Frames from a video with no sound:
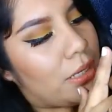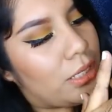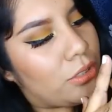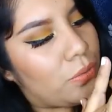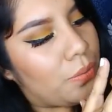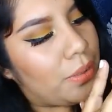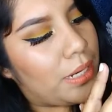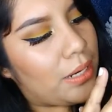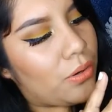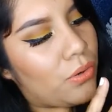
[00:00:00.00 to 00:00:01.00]
Es un
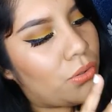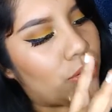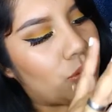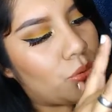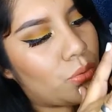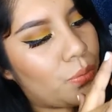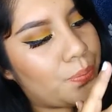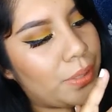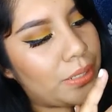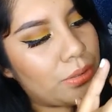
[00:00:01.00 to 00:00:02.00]
blanco
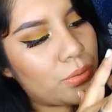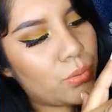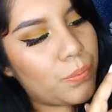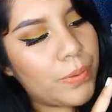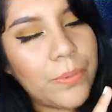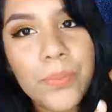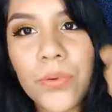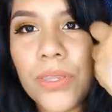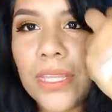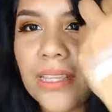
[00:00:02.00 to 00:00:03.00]
súper, súper
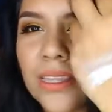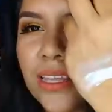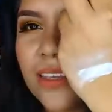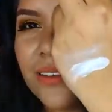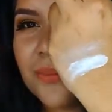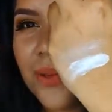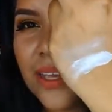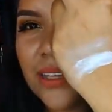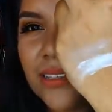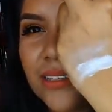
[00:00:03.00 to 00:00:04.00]
potente.
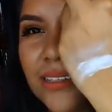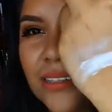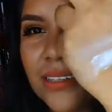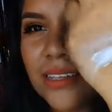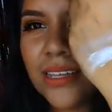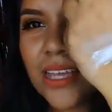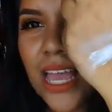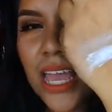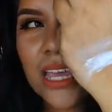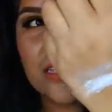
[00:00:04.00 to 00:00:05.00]
Vean.
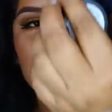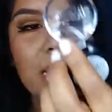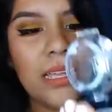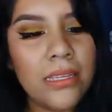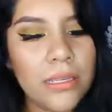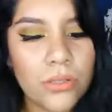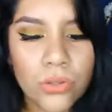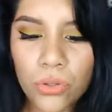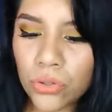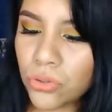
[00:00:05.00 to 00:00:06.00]
Están,
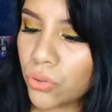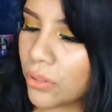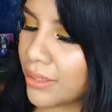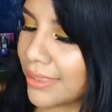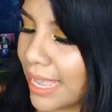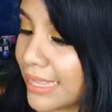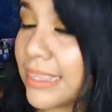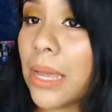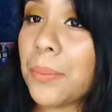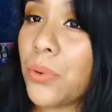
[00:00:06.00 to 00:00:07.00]
no son
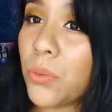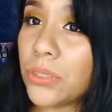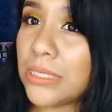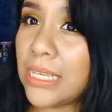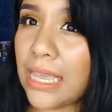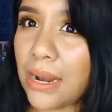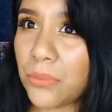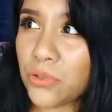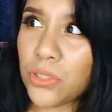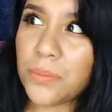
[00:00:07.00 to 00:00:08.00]
tan, tan polvosas. Si
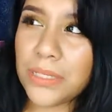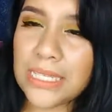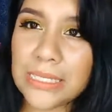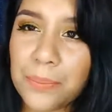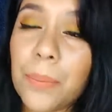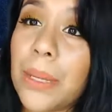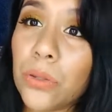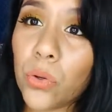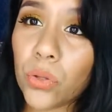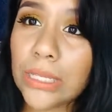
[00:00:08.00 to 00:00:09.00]
dijéramos, oye, me estás
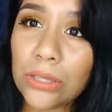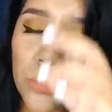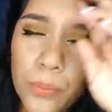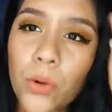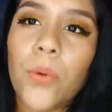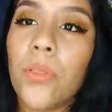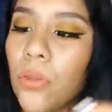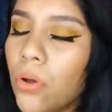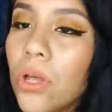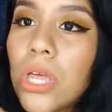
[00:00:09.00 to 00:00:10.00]
empapando con tanto polvo.
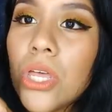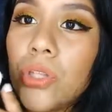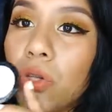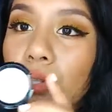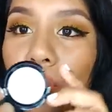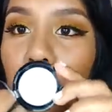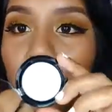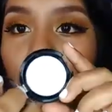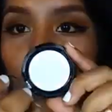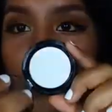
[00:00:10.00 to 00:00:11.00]
No, no son
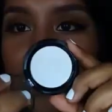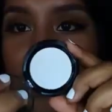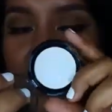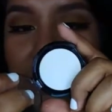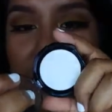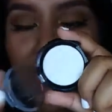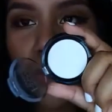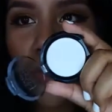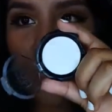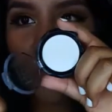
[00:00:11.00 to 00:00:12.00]
polvosas. Así de que
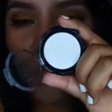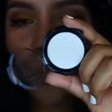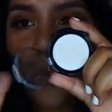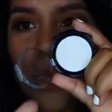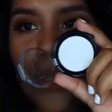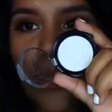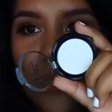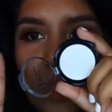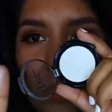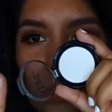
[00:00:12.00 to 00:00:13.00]
eso está súper bien. Y otra